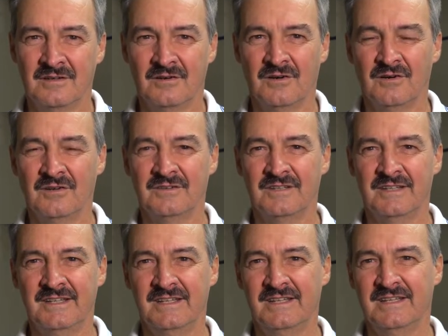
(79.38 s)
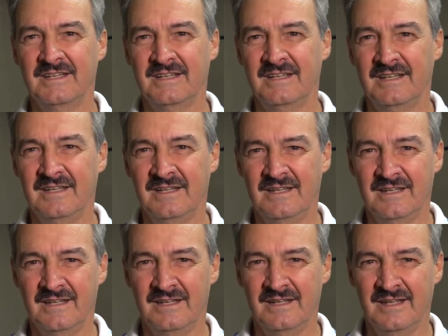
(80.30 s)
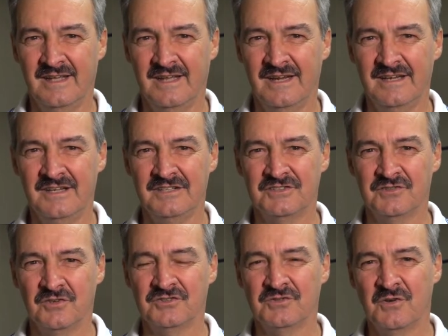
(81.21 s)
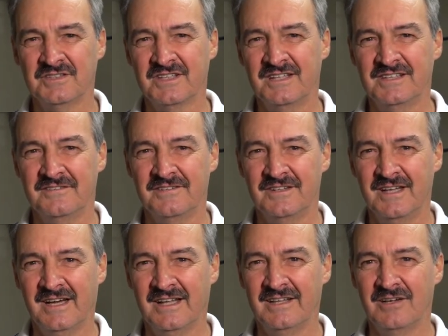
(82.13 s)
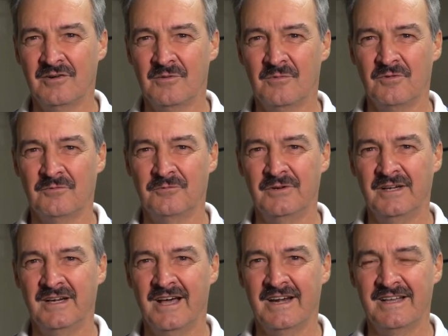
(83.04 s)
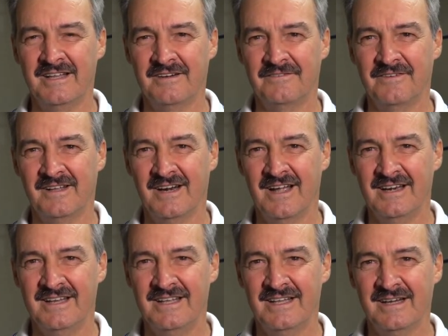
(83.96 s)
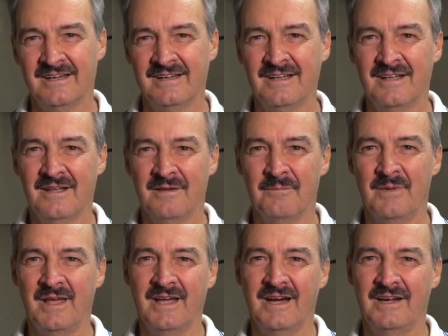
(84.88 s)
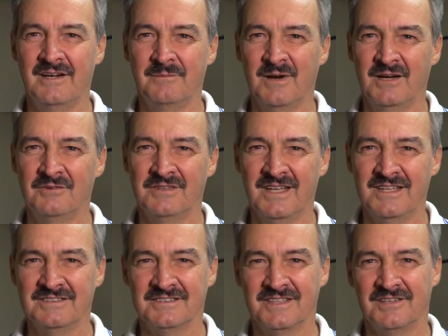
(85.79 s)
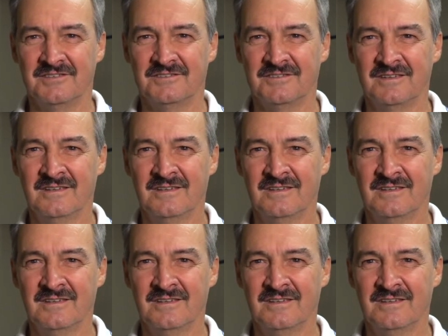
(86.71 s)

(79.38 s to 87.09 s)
onde que ele iniciou suas atividades como funilaria, ferraria, mecânica e manutenção.